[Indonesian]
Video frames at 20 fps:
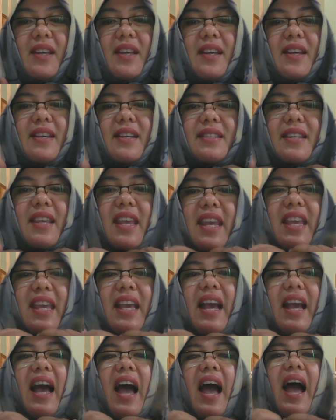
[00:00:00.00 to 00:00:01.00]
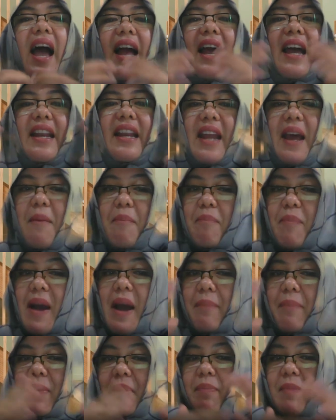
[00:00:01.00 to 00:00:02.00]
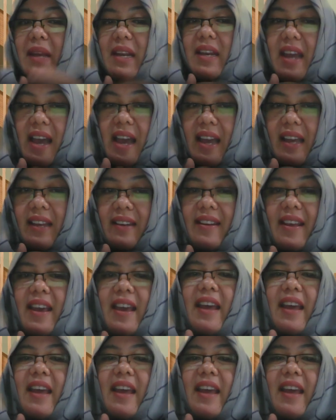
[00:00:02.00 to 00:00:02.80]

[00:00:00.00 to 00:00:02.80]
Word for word: Sehingga akan nampak perbedaan